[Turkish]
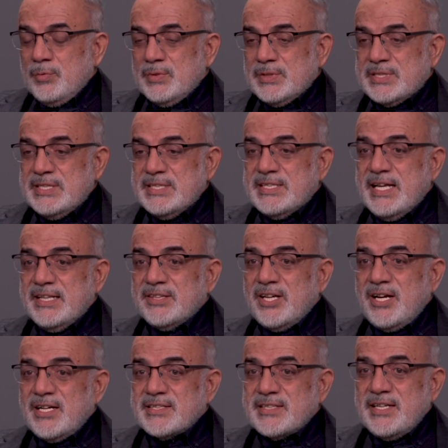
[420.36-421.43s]
Sizden
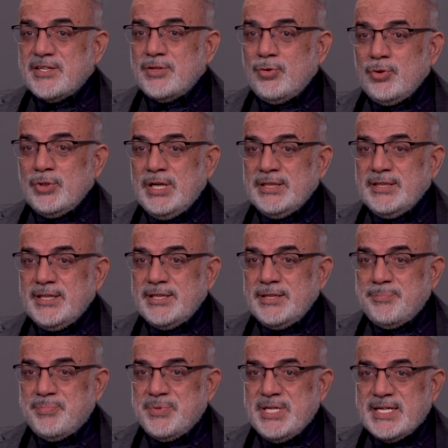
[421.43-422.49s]
daha zeki
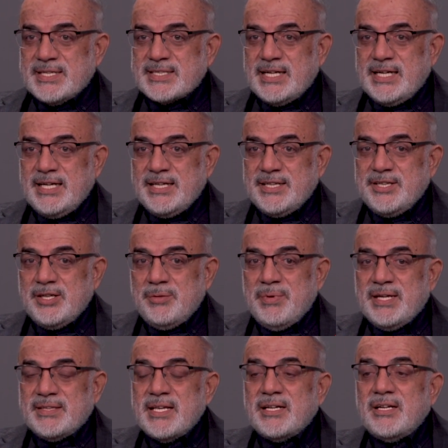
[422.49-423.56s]
olanları piyasaya
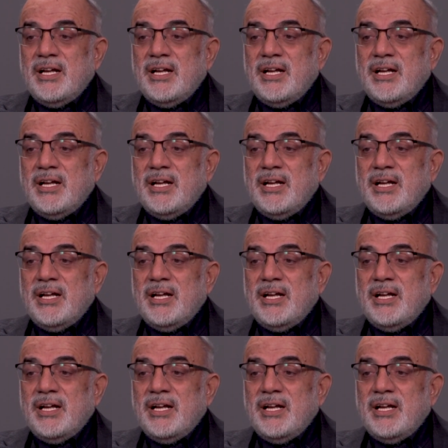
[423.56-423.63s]
girmekten